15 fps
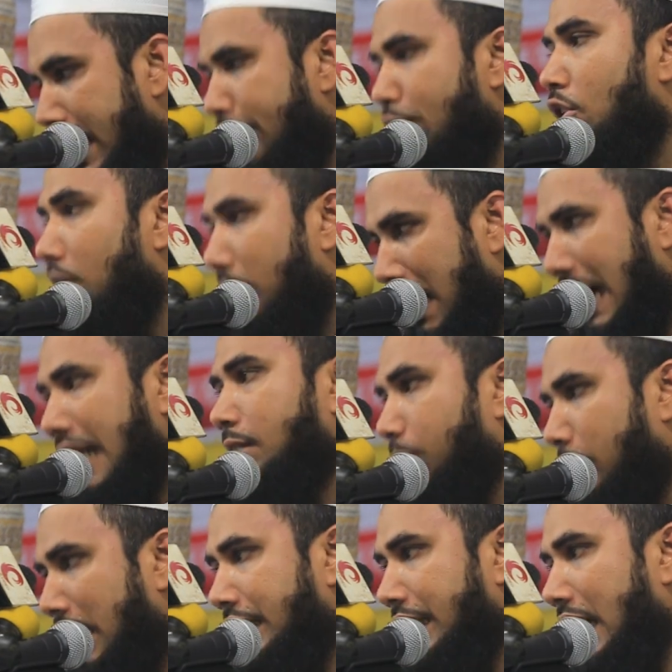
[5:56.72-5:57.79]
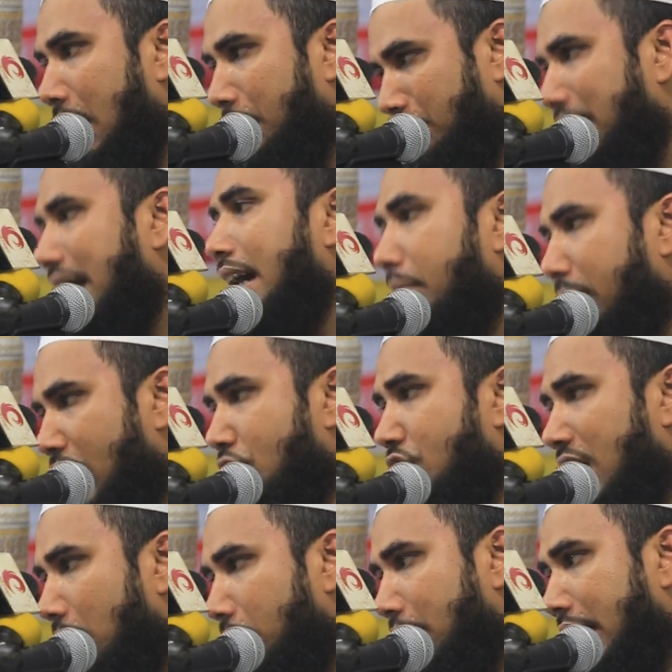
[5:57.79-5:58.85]
এরকম হাত পাতে আপনার আমার
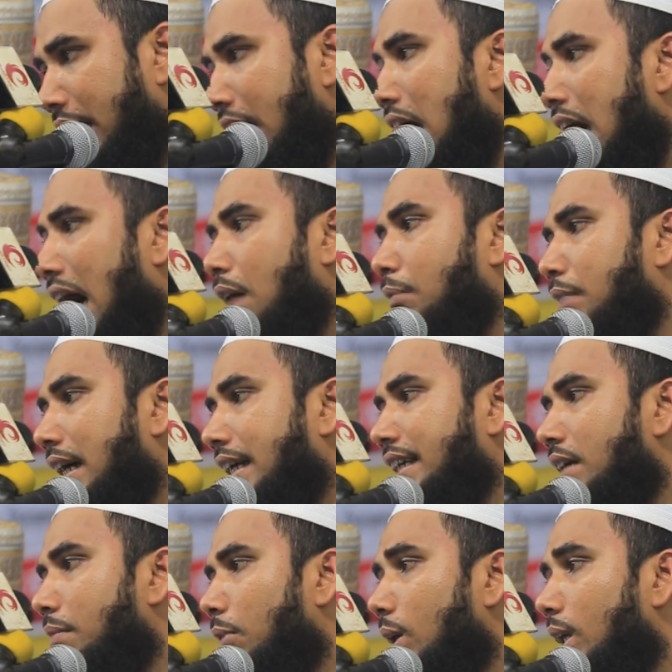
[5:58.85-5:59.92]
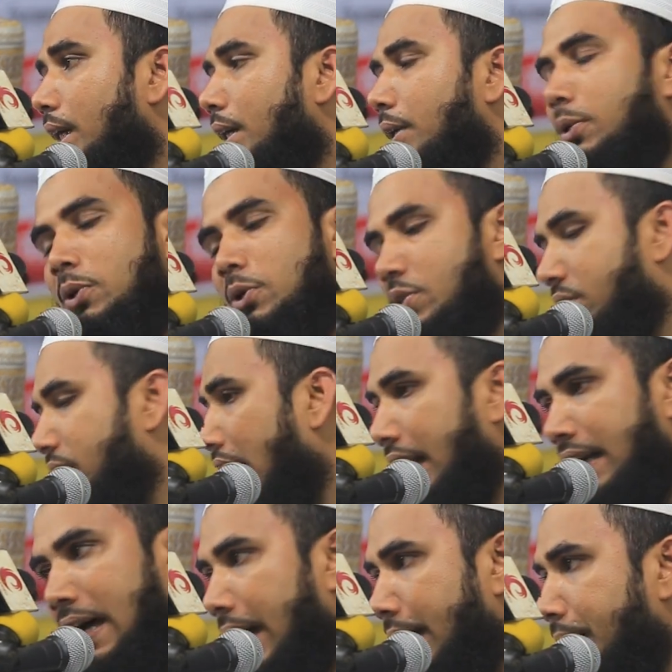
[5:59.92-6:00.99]
সামনে আমরা কি বলি খুঁড়ছা
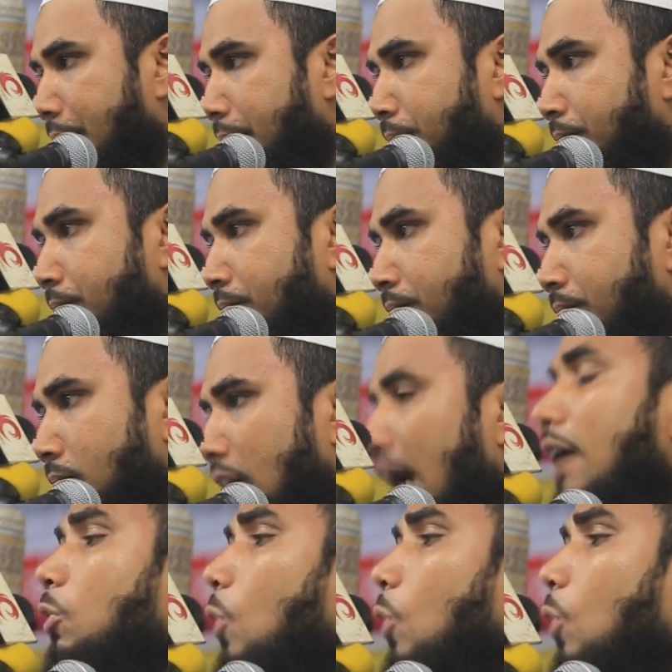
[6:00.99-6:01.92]
নাই এ